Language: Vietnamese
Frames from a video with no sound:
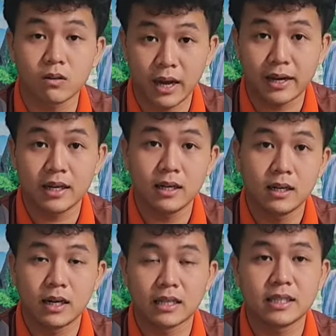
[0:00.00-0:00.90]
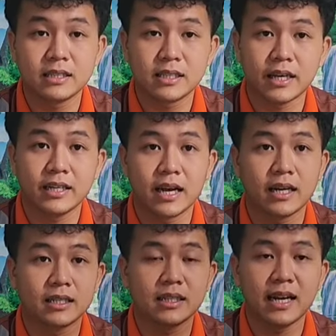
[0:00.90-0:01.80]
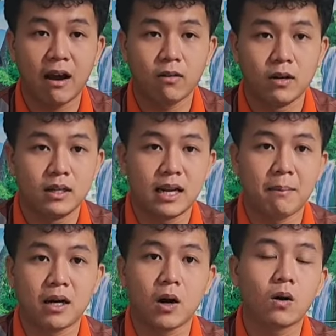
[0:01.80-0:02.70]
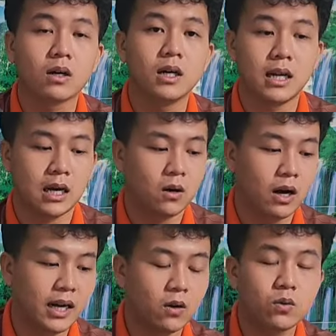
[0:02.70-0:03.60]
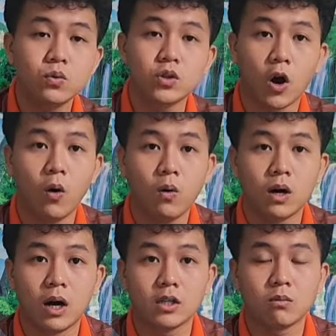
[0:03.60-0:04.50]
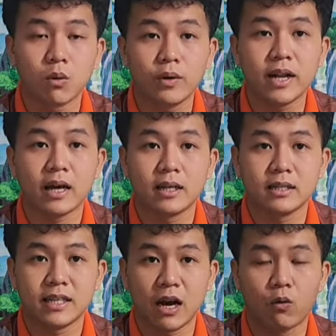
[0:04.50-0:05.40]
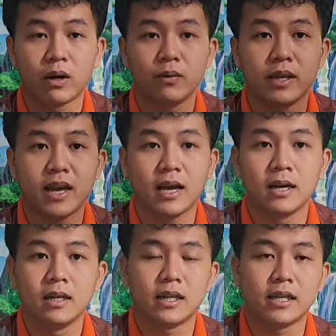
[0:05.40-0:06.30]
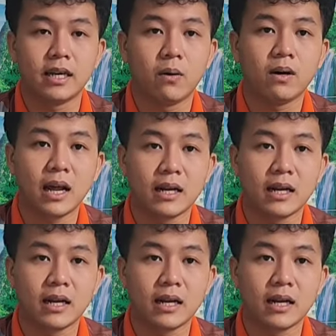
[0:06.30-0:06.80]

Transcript: Thuốc diêm son này đó là chuyên trị về như thế nào? Là bà con đó là ở đây có thuốc nhổ mũi nè, dạ dầu nè quý vị ha.